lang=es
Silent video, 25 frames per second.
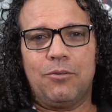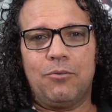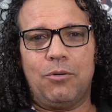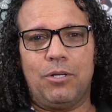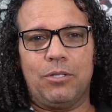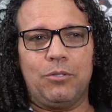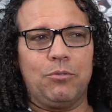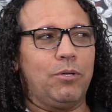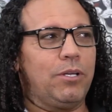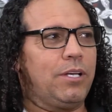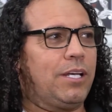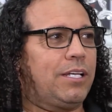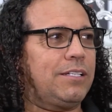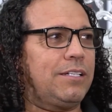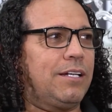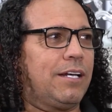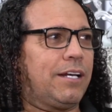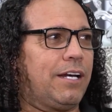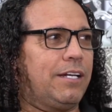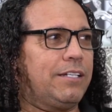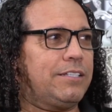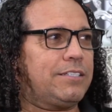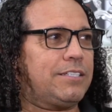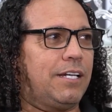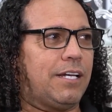cuando él
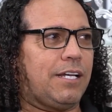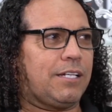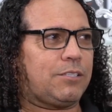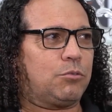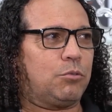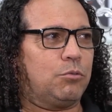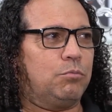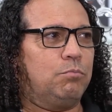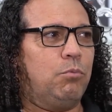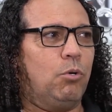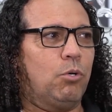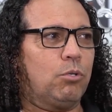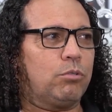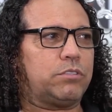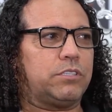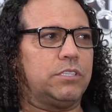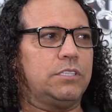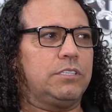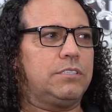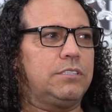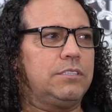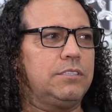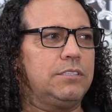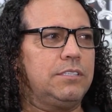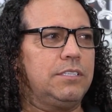realiza el actus
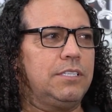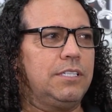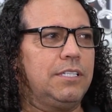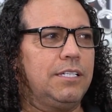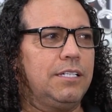mortis,